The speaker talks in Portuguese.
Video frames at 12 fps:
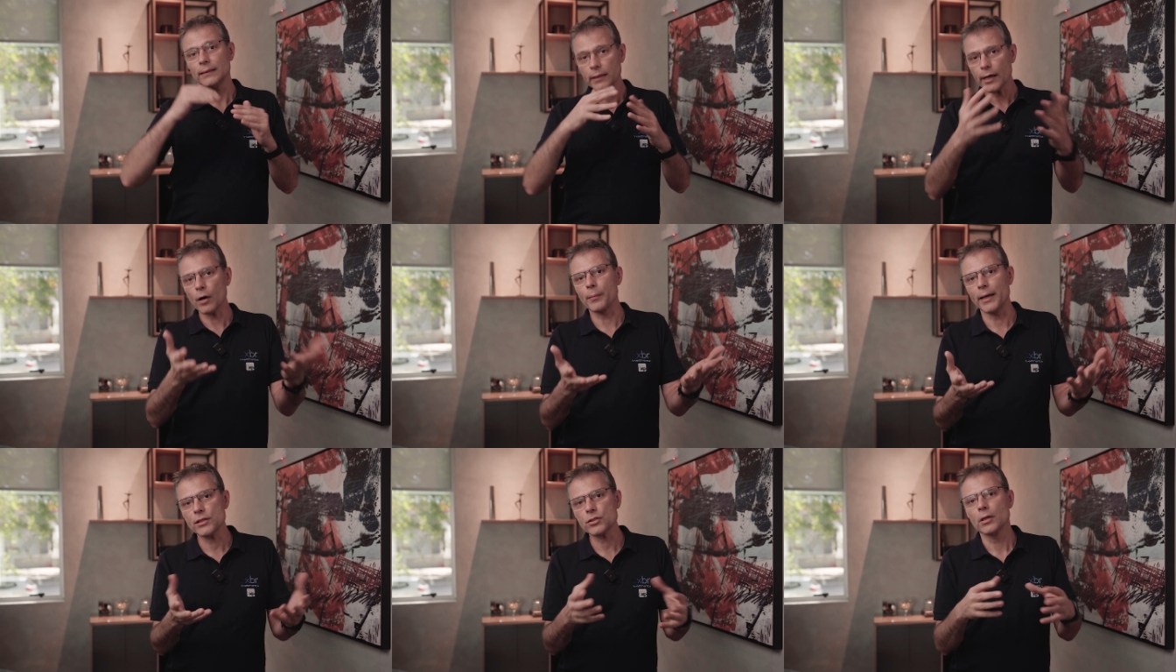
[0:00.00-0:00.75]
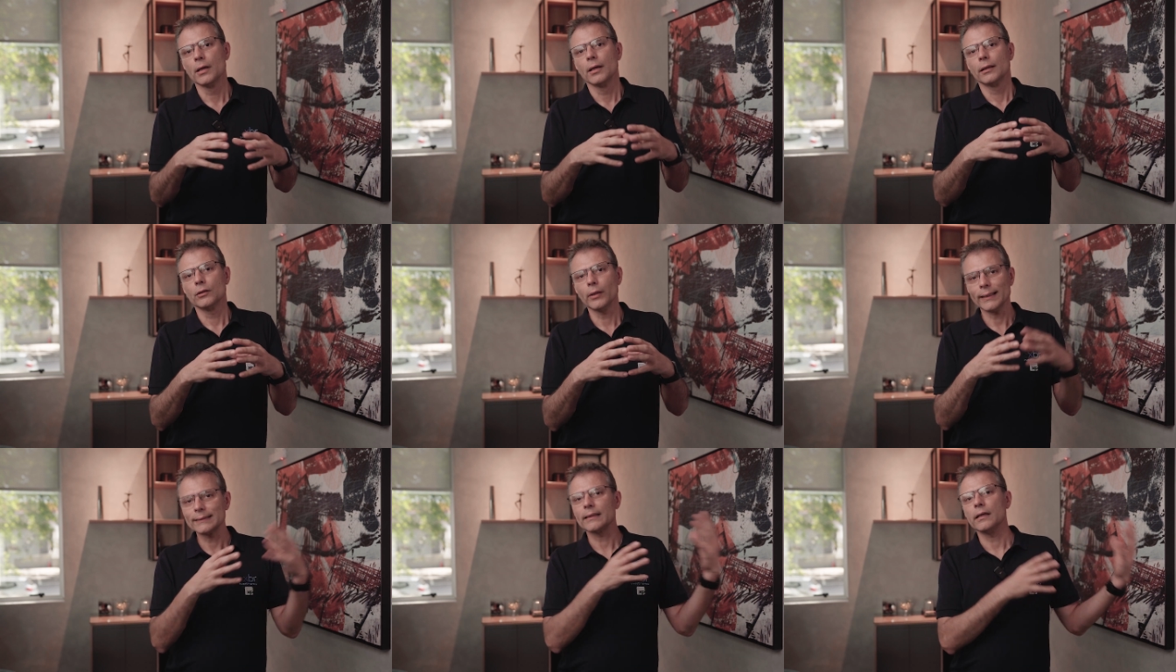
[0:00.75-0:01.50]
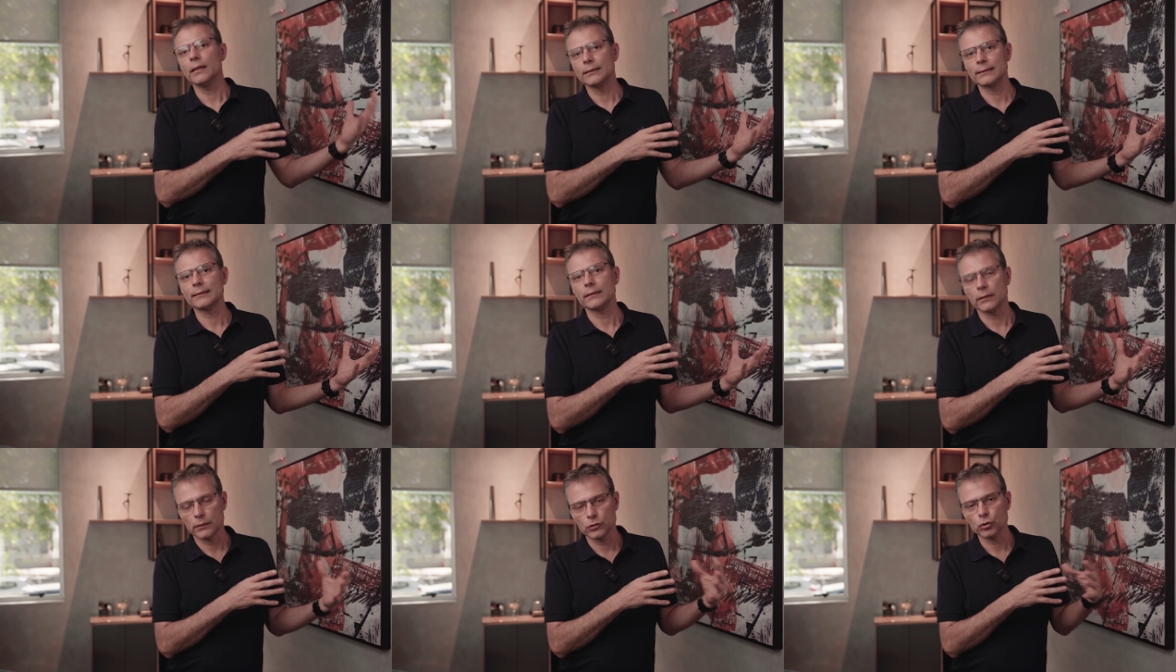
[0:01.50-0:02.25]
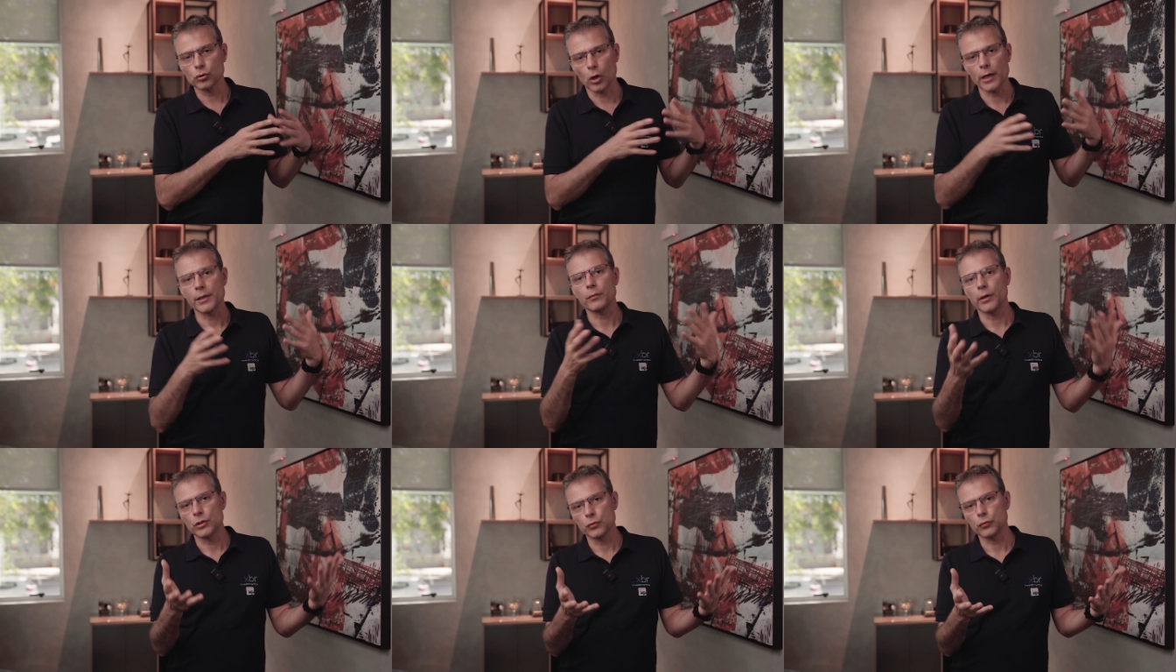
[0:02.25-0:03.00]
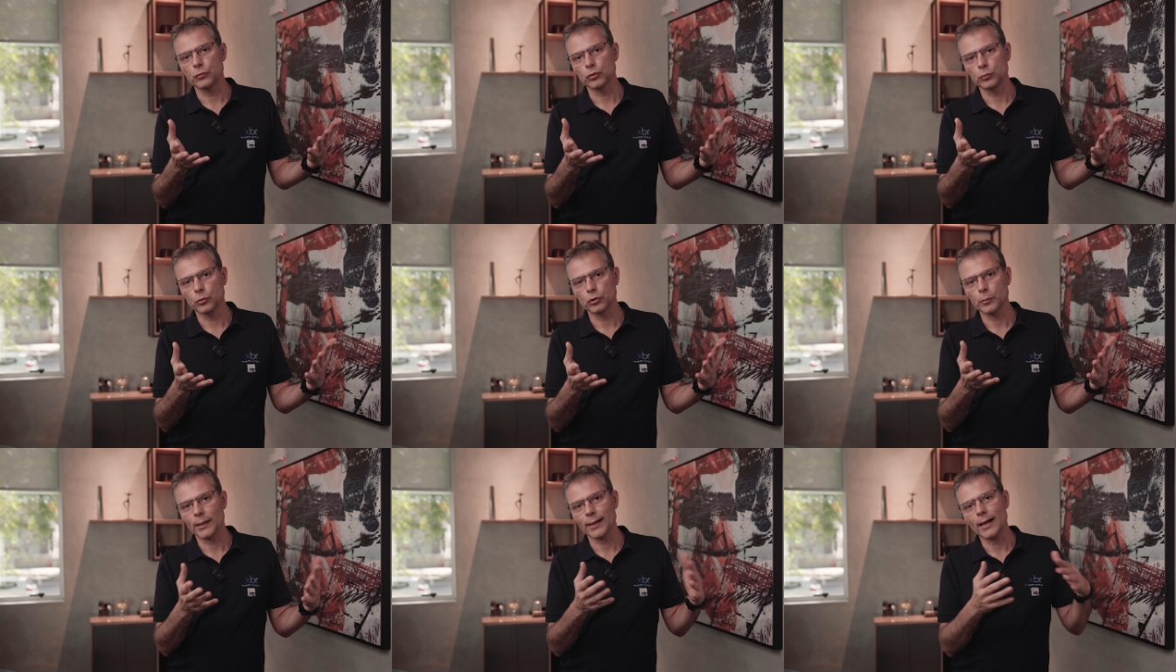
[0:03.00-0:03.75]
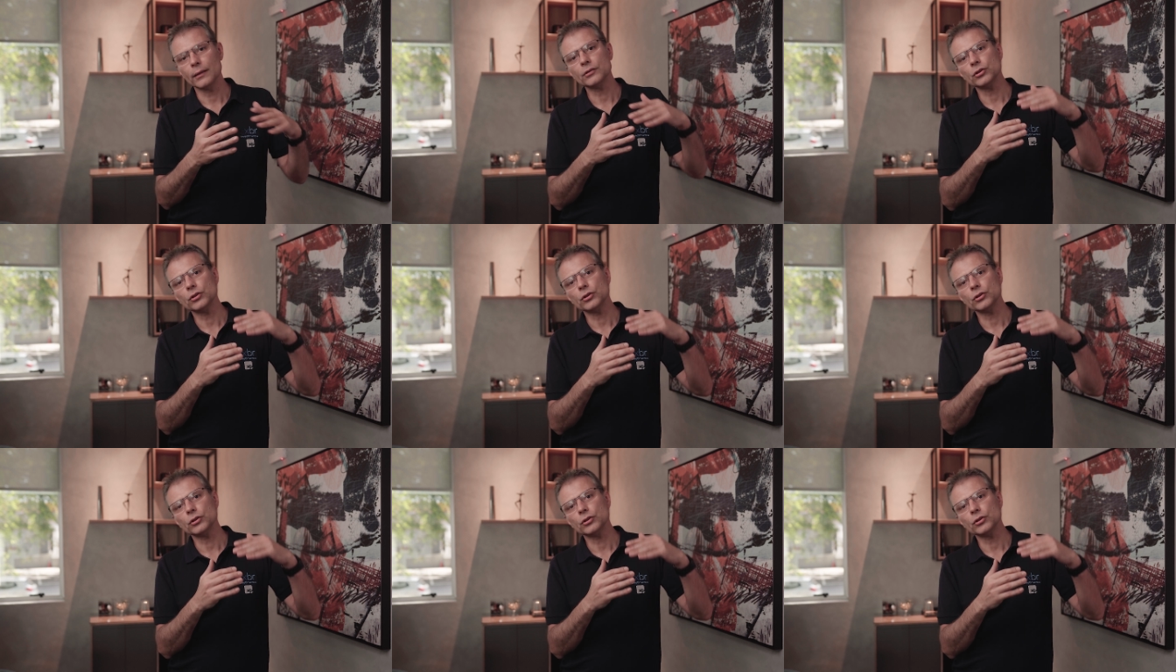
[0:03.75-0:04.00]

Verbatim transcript: E realmente Nesse índice histórico aí de fundos multimercado,